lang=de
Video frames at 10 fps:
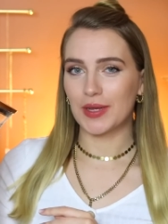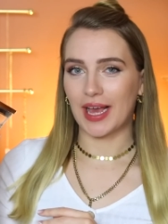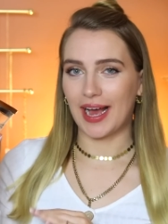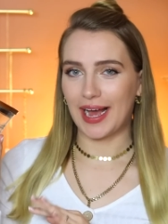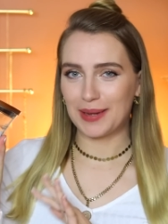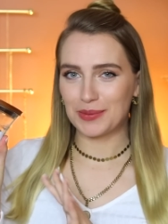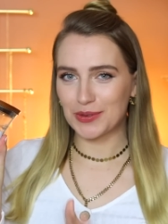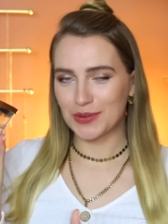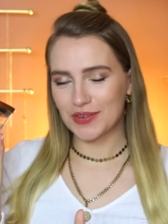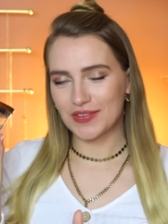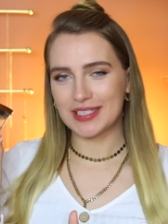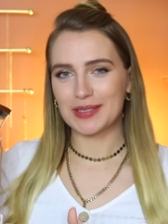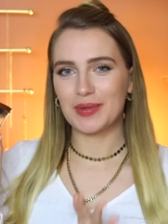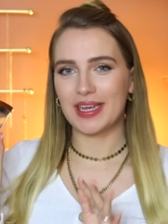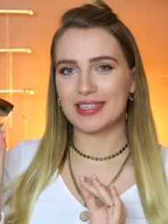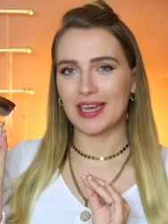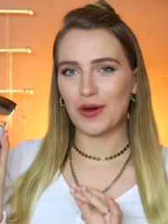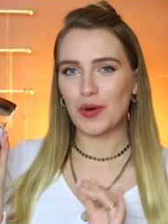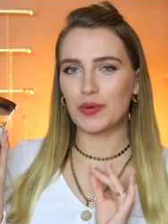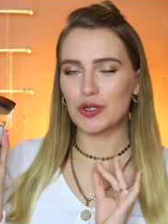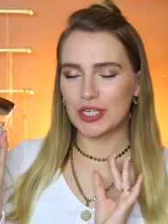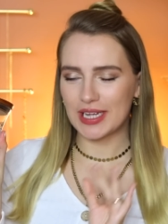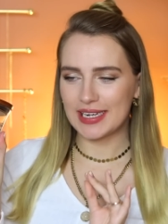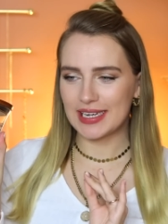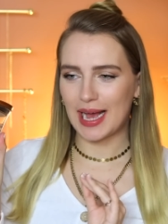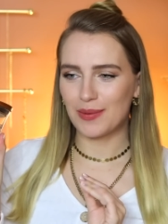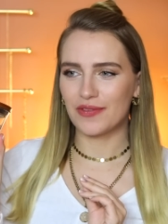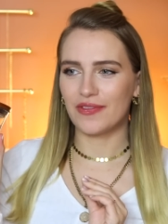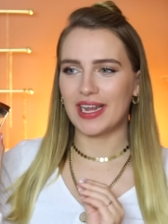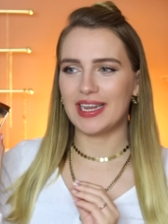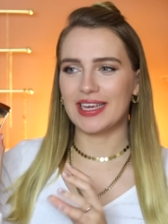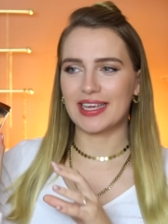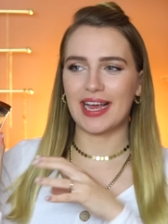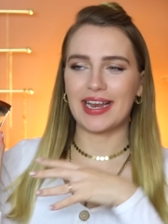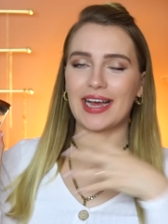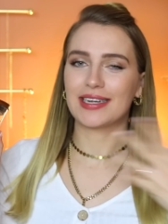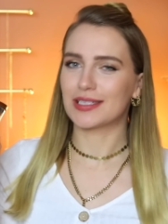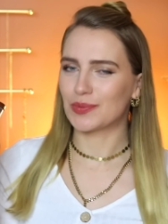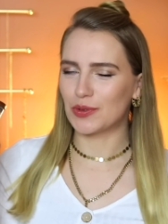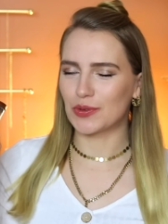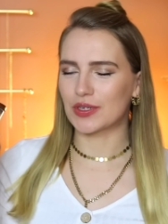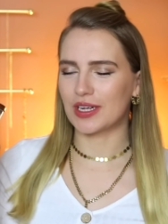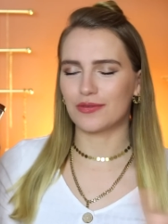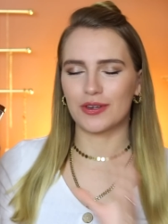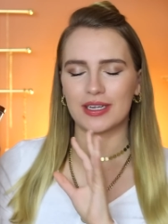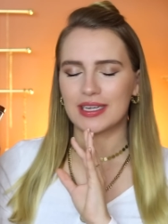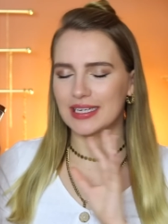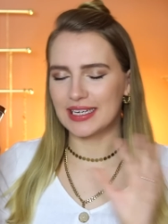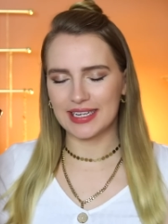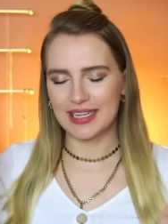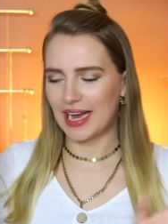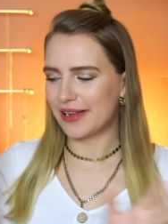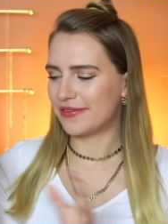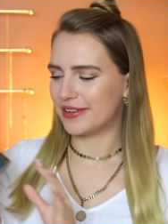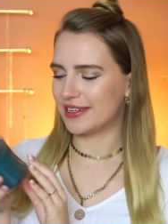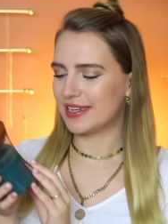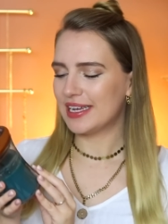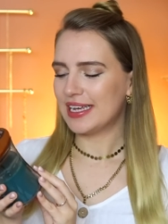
ja, ein Produkt, was ich mir jetzt auch bestellt habe, weil ich ein anderes Produkt Look davon genial finde,